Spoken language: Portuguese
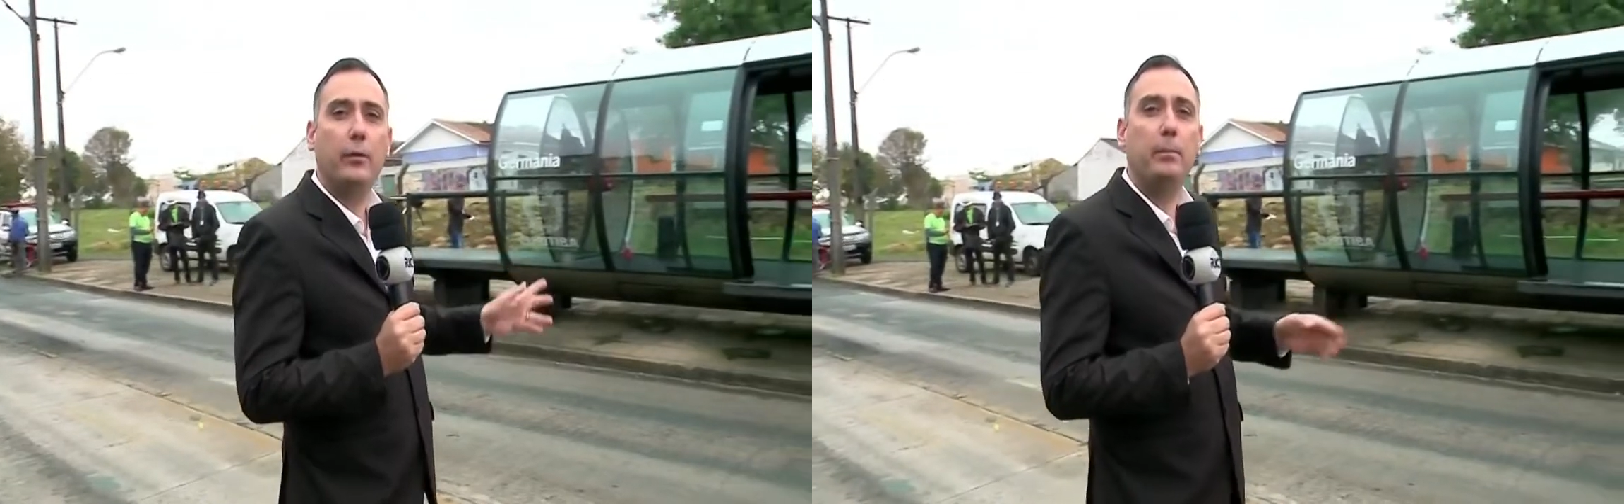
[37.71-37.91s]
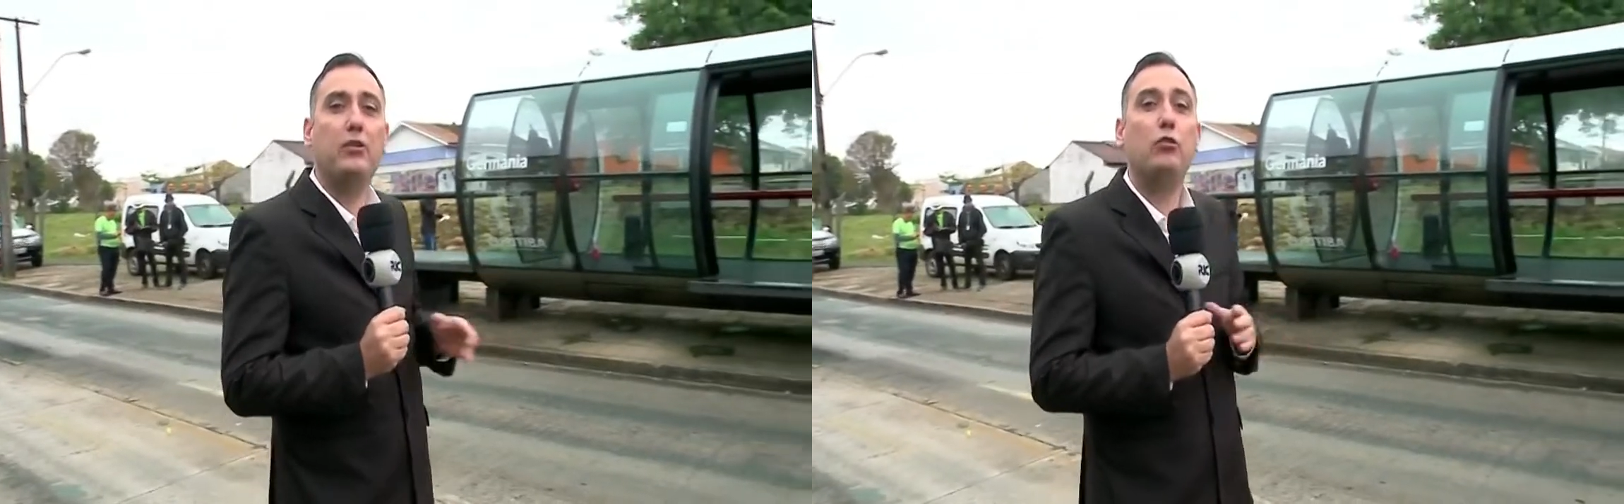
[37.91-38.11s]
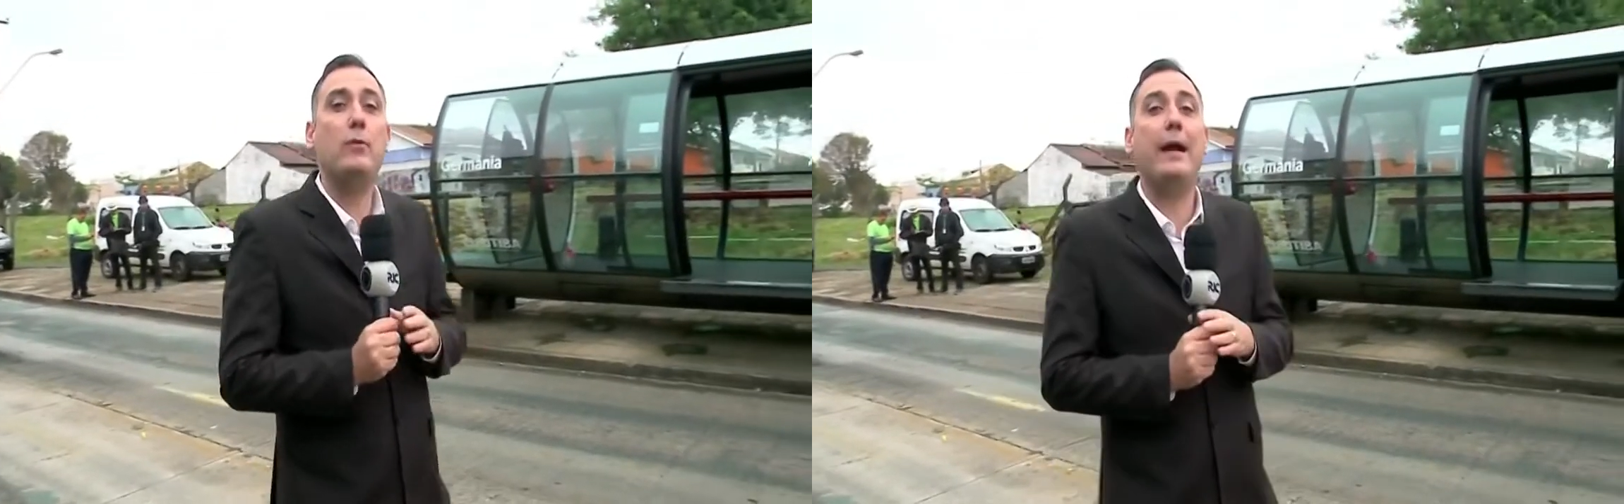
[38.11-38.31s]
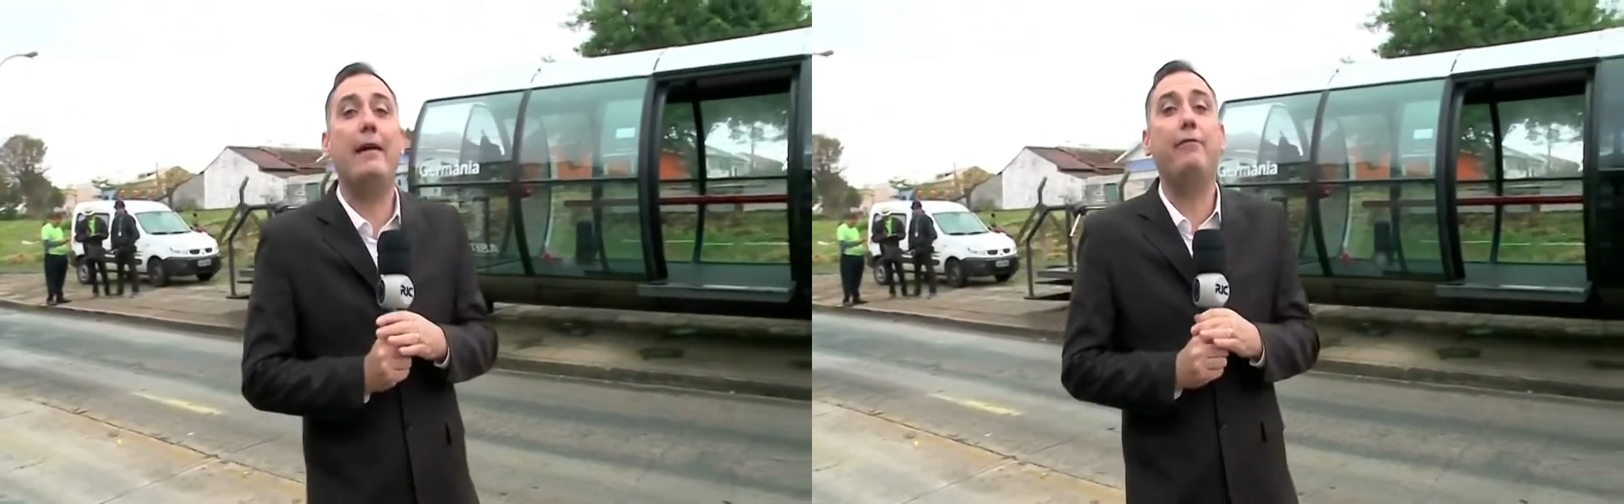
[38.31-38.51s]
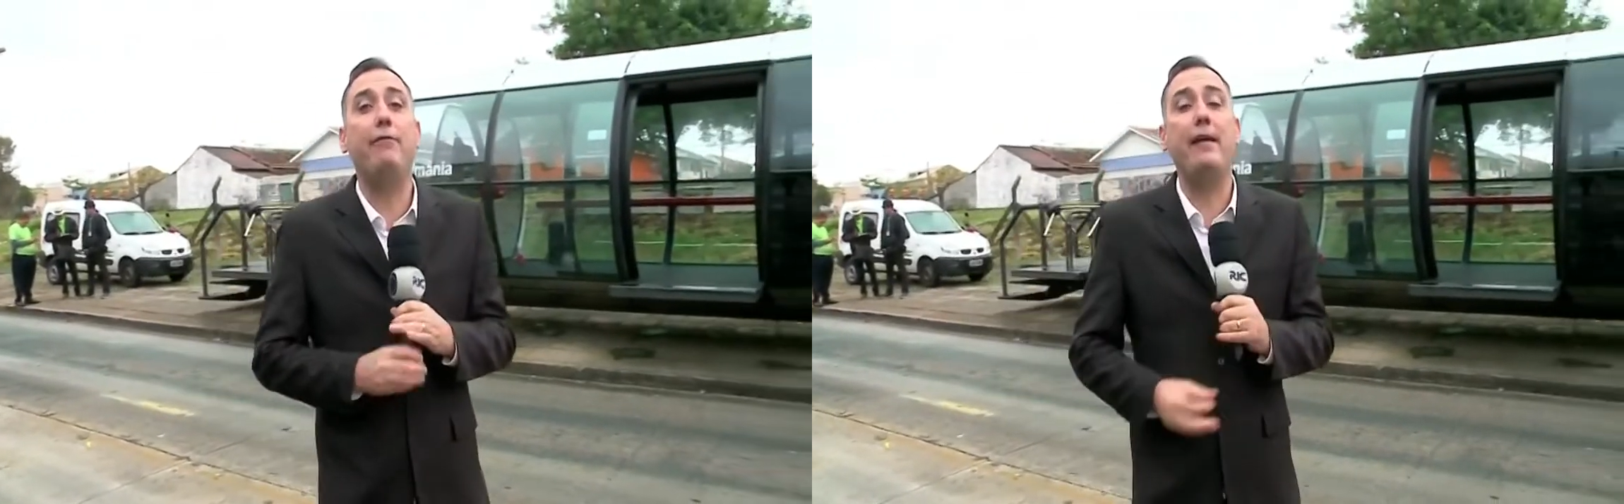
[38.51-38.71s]
pedir um
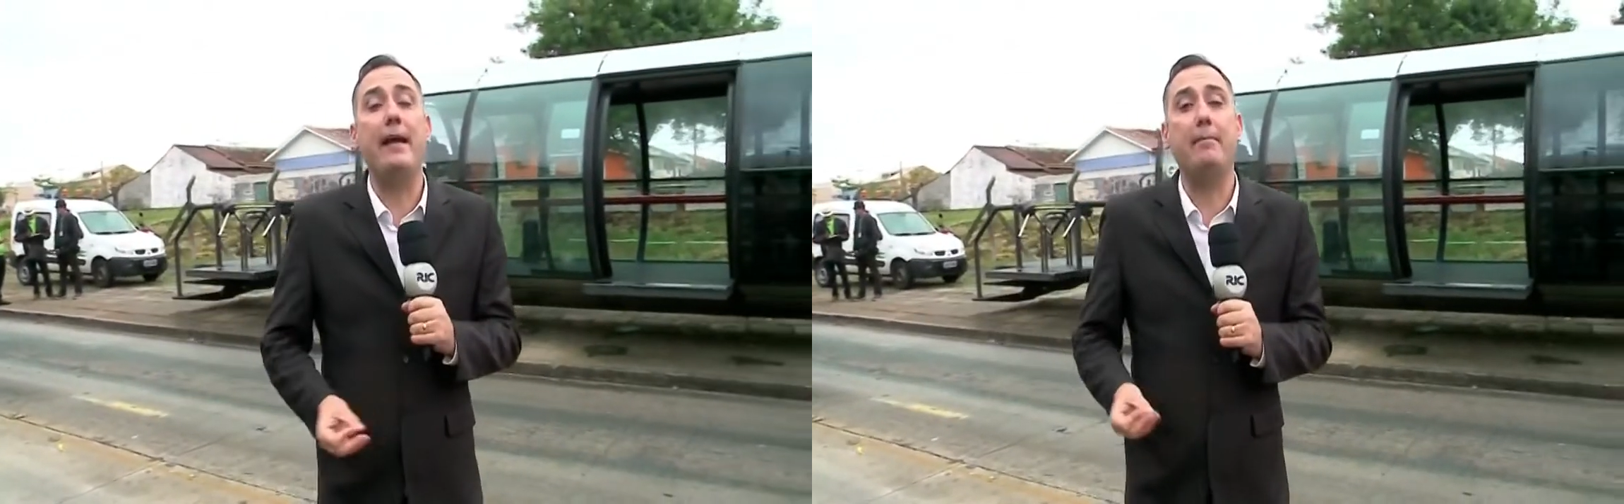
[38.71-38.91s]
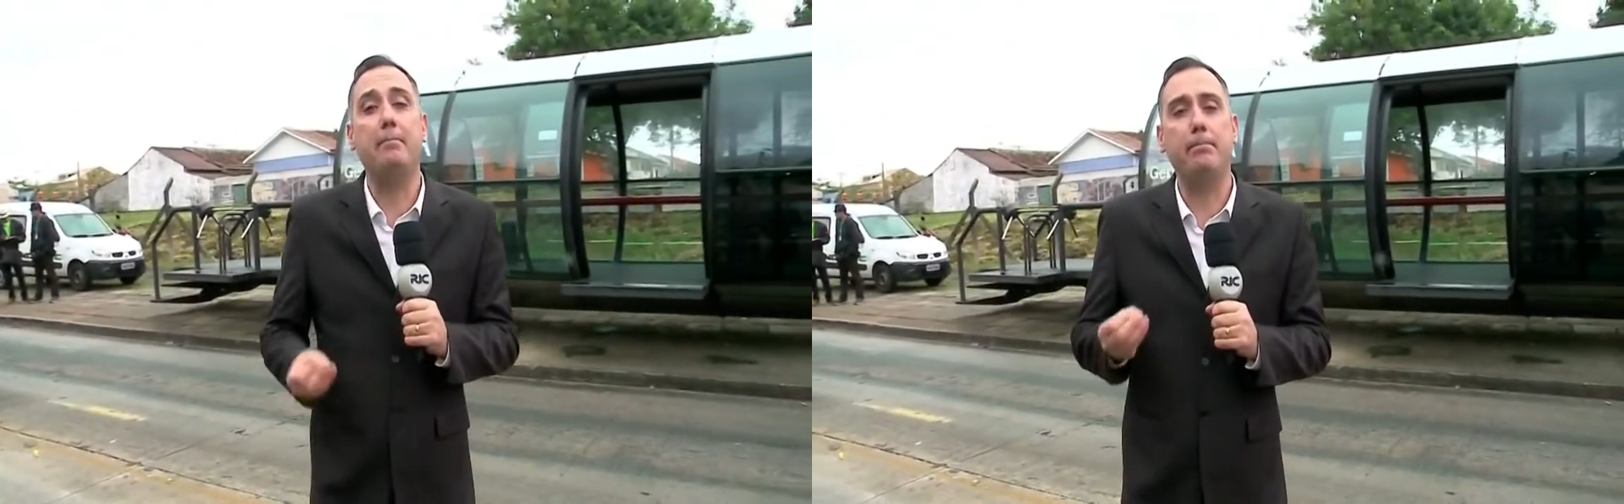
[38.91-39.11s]
café